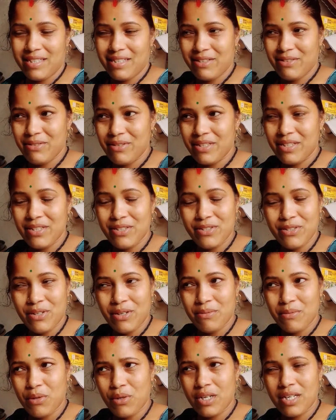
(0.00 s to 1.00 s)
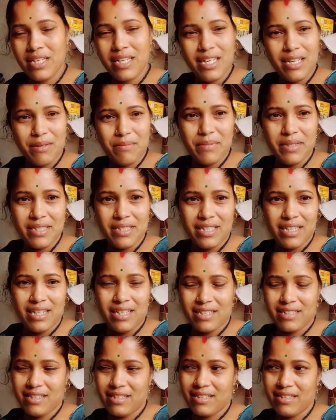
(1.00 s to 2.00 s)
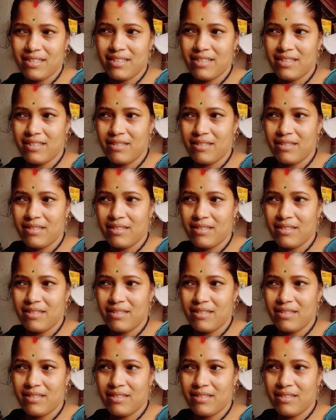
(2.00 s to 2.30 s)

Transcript: तक उनकी जॉब हो गई एक बजे लगता है